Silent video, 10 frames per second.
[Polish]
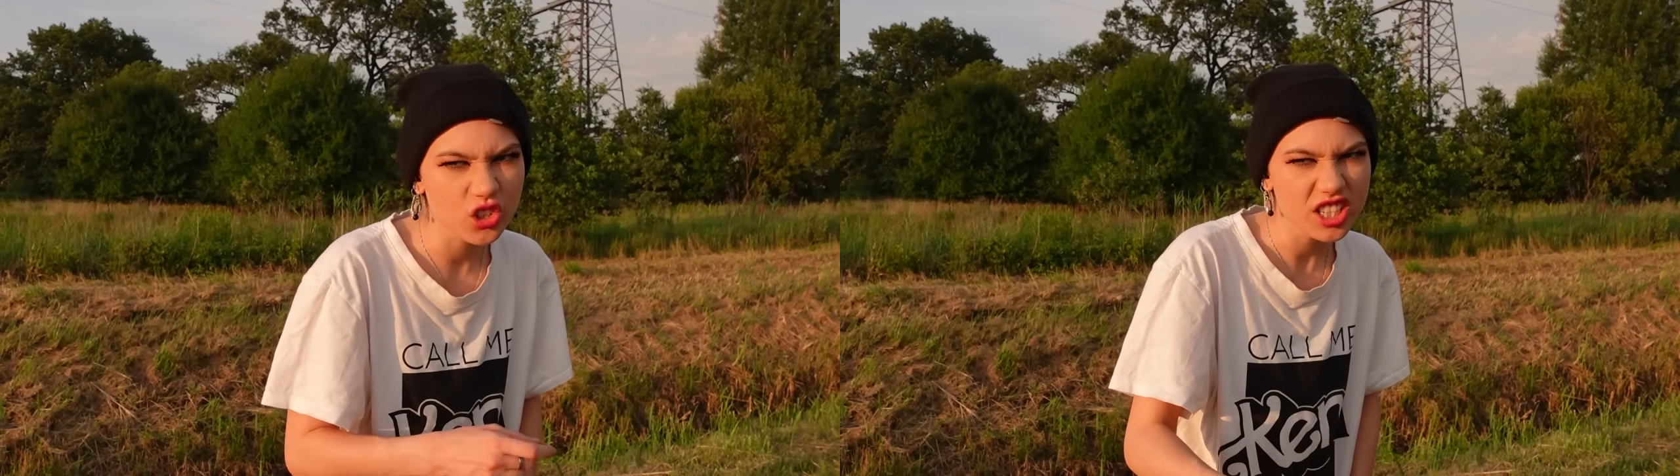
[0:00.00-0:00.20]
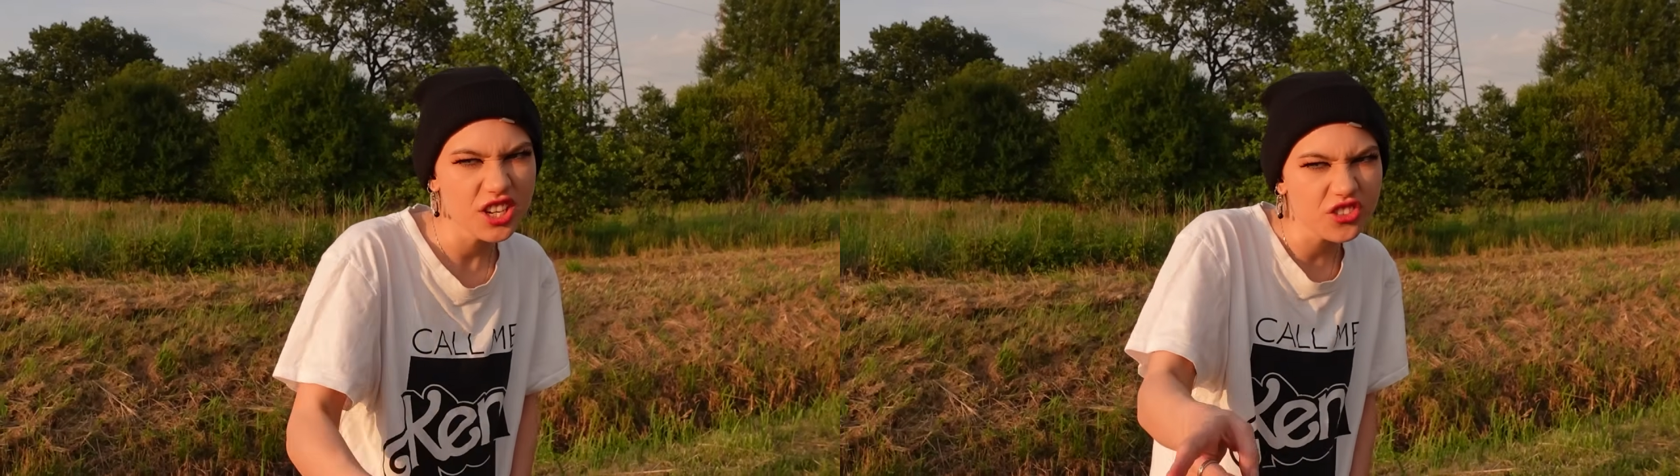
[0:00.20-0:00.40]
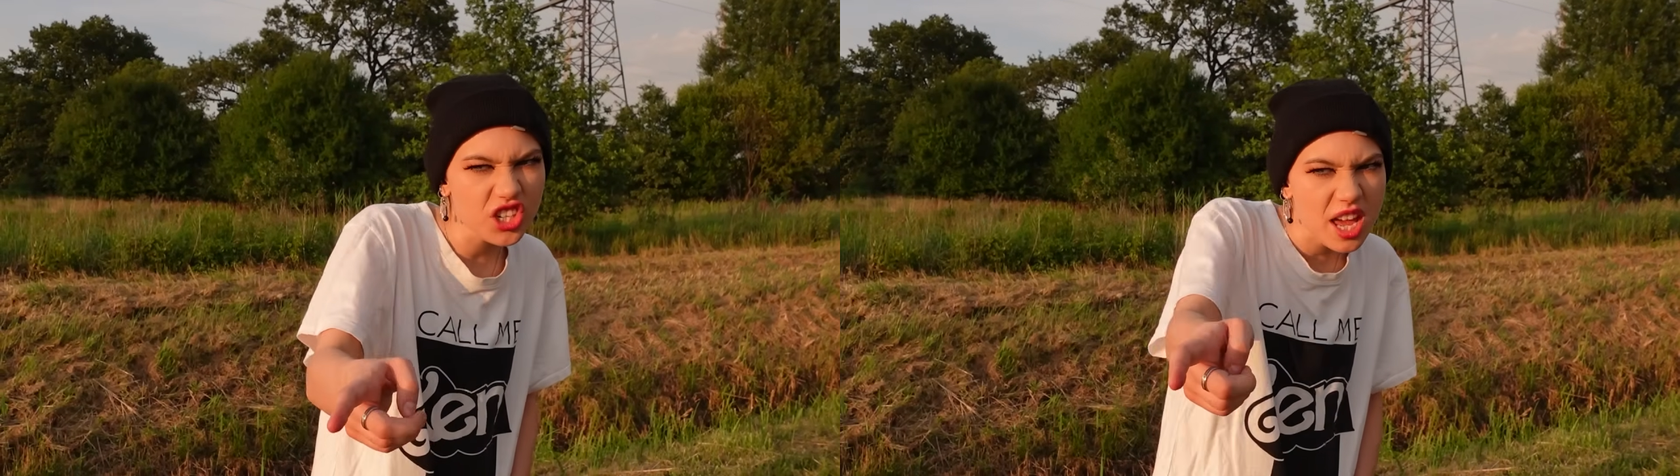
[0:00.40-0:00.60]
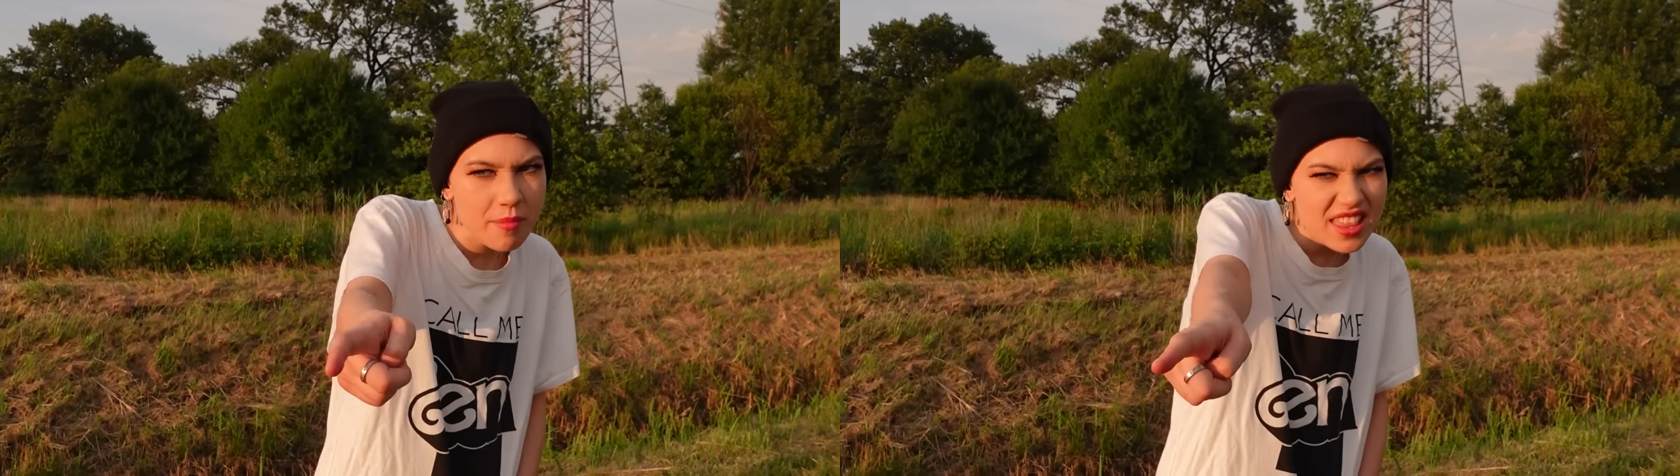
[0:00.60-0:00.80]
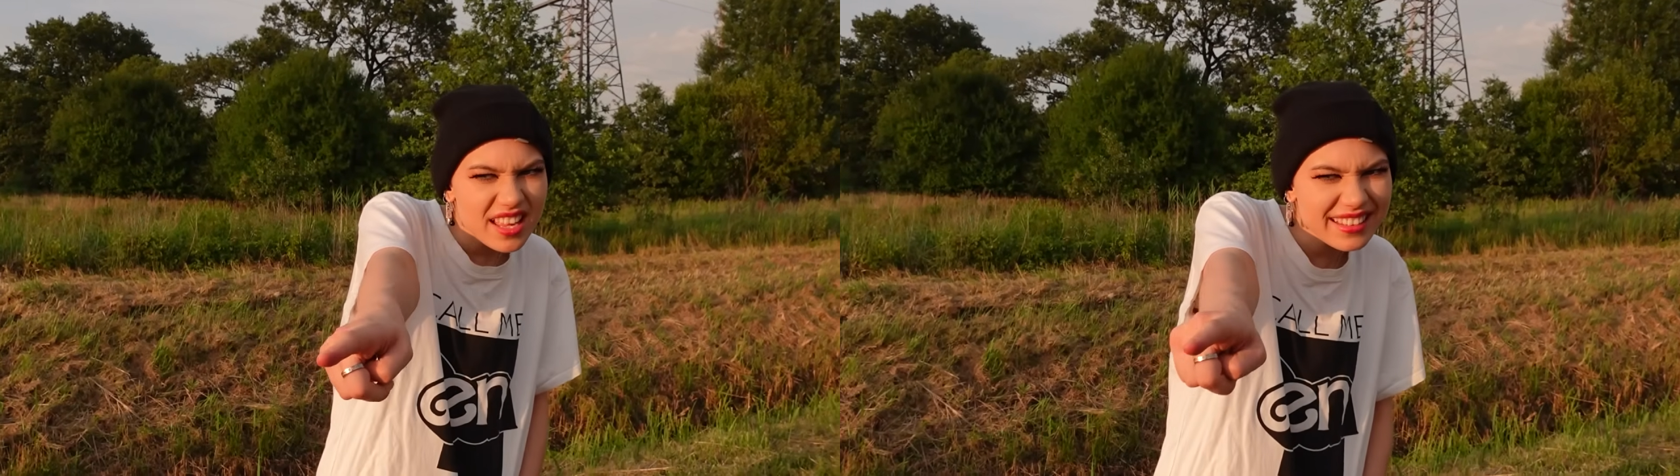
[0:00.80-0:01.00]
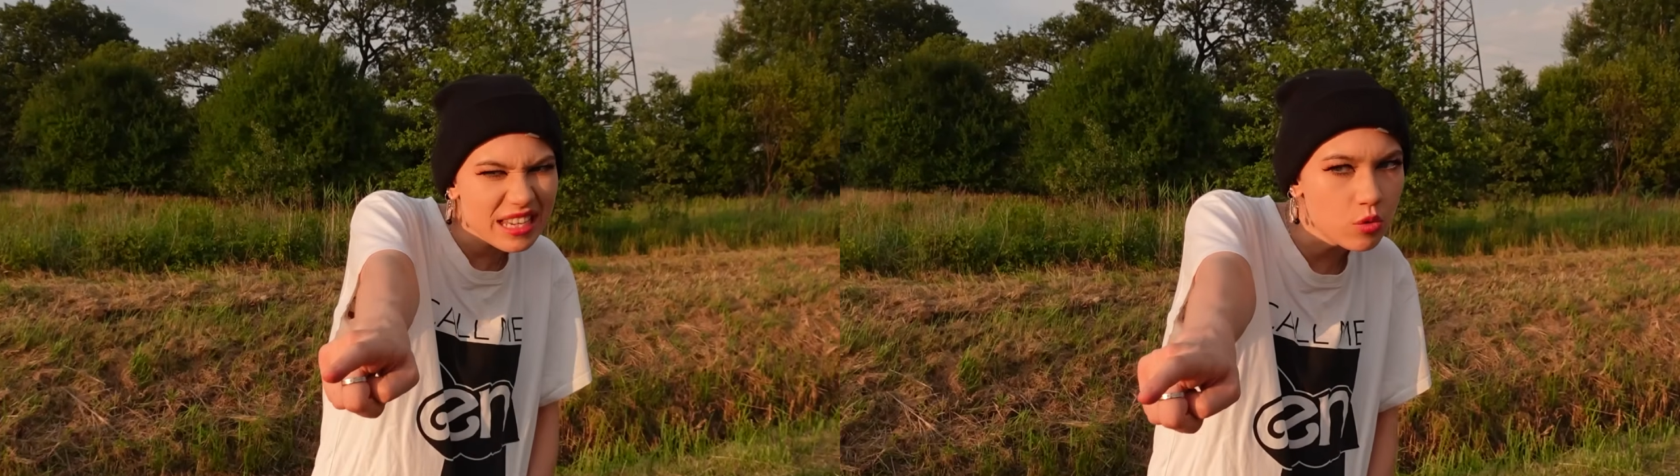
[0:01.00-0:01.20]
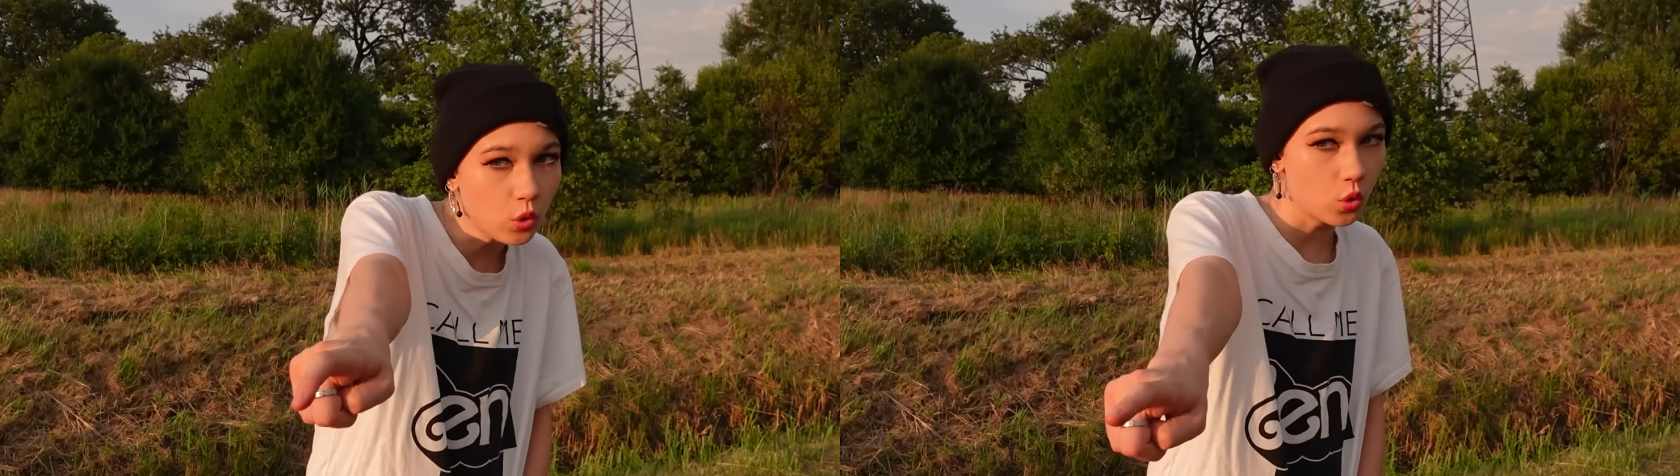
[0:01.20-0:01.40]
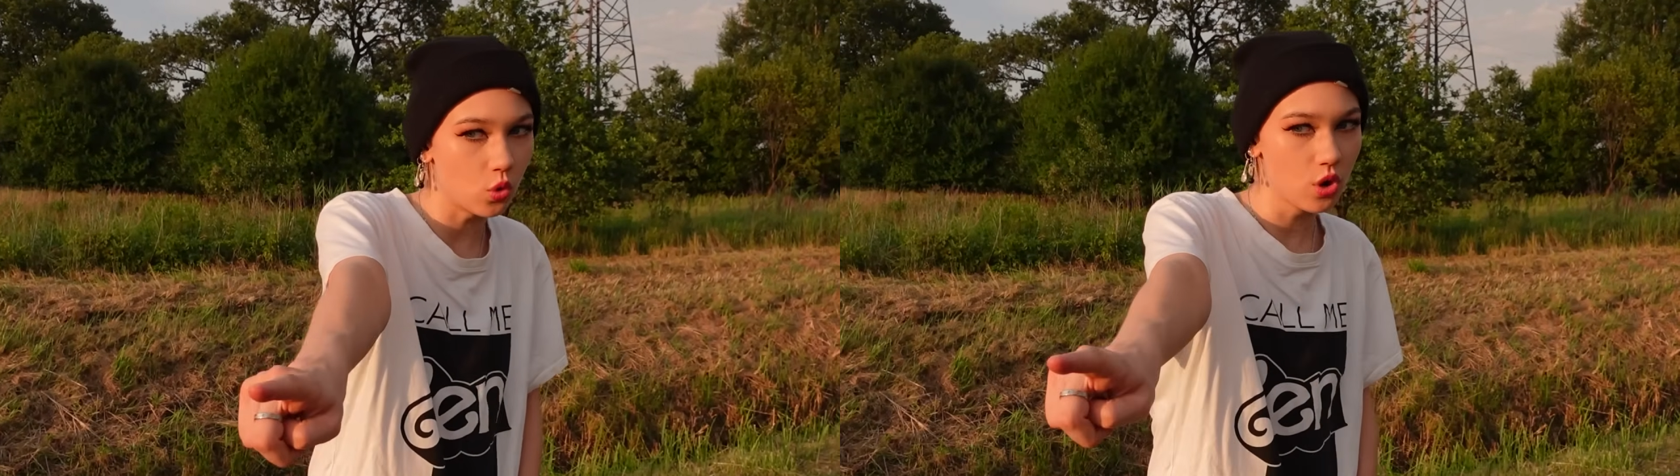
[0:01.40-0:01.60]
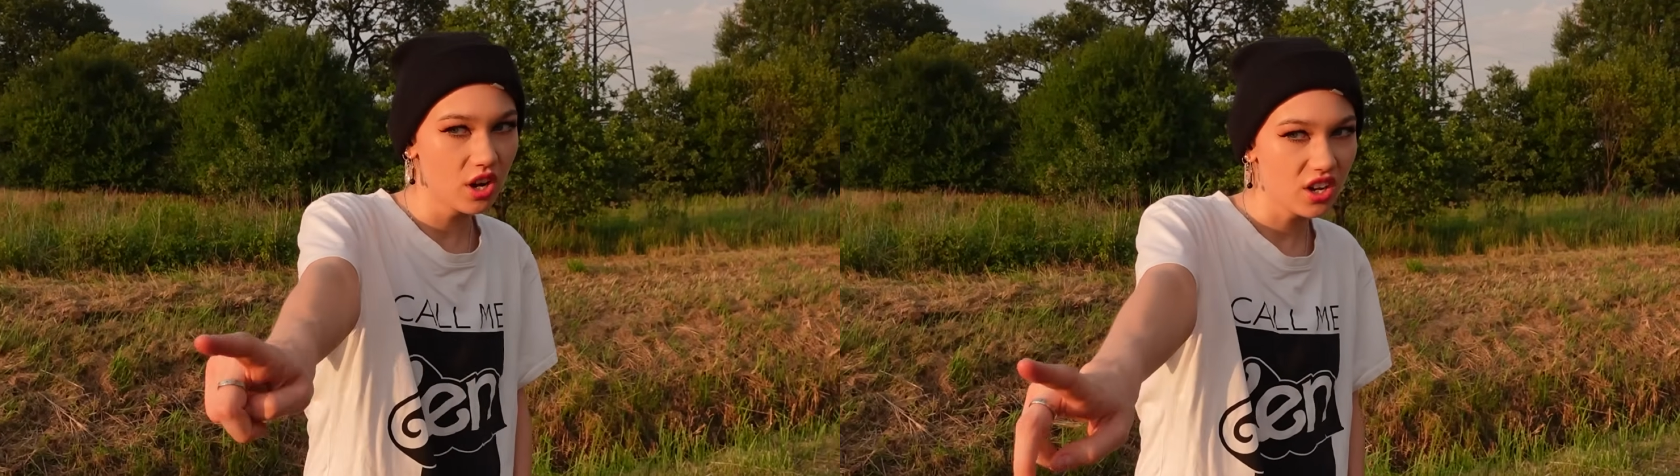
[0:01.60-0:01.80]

co ta dziewczyna ma na tyłku.